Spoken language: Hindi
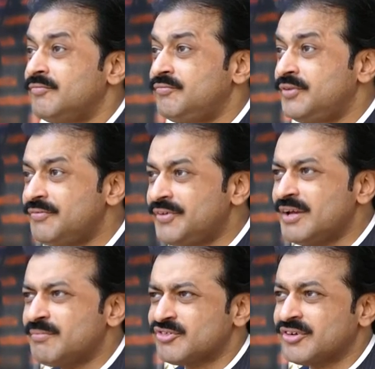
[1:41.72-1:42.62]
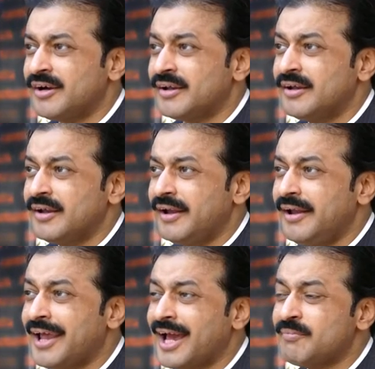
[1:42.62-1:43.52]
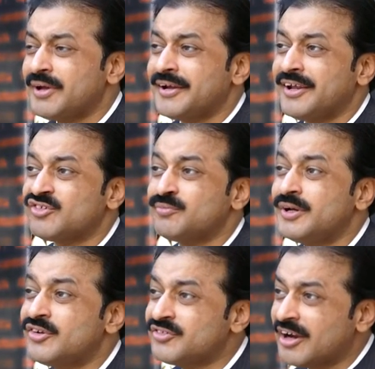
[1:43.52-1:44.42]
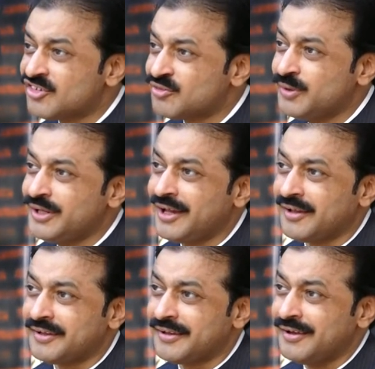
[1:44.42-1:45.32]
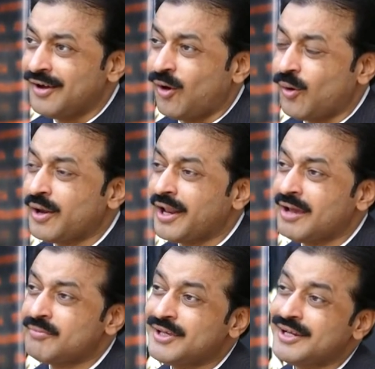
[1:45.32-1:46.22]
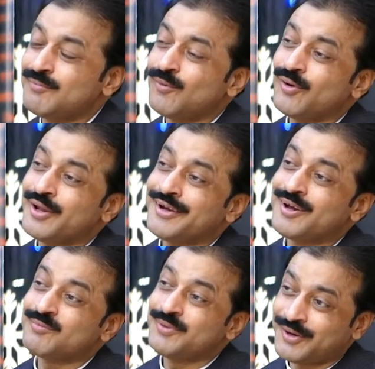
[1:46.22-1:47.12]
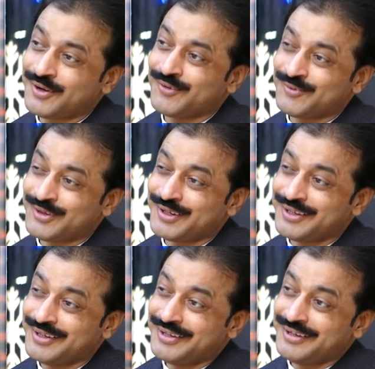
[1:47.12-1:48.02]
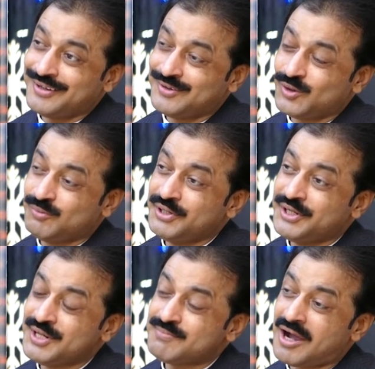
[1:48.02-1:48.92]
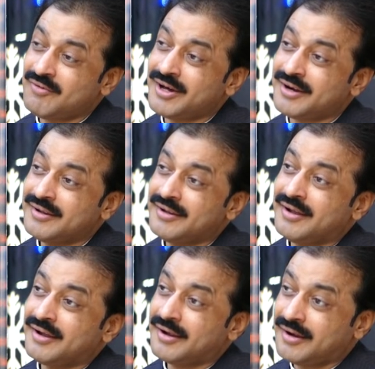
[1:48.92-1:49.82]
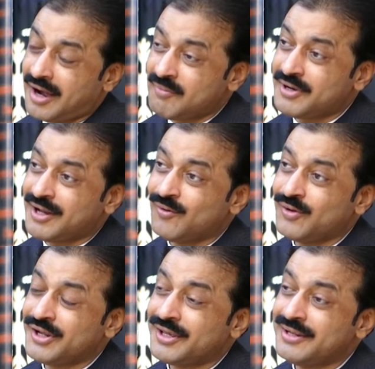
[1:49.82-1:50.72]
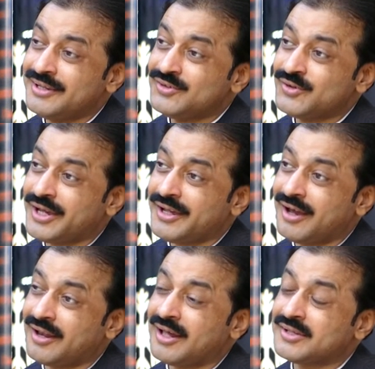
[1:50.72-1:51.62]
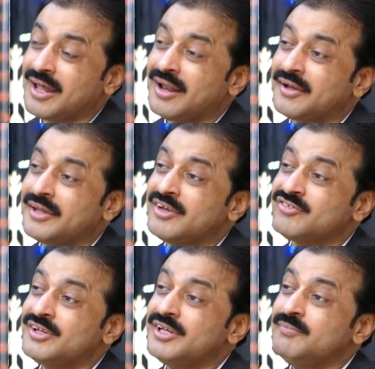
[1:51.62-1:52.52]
50 परसेंट लैब के टेस्ट में रिजल्ट्स भी नहीं आते और लैब की रिपोर्ट लेकर फिर रहे होते हैं तो इम्यूनिटी पावर कम ना होने के लिए जो है अल्लाह ताला की ऐसी